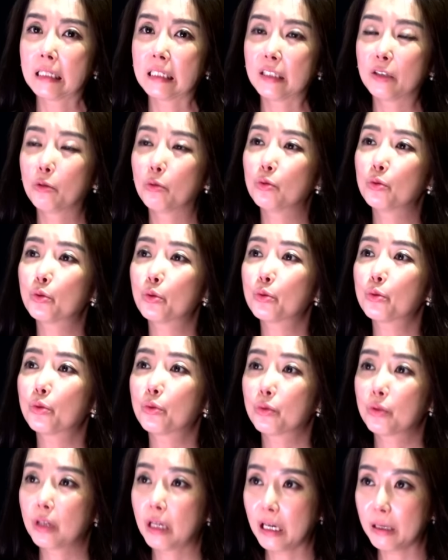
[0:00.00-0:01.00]
이혼
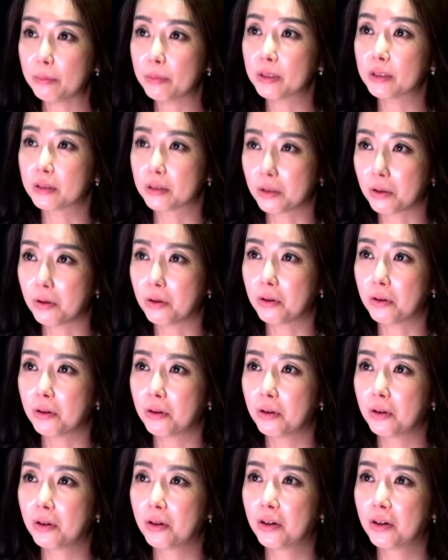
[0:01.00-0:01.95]
소송을 하면서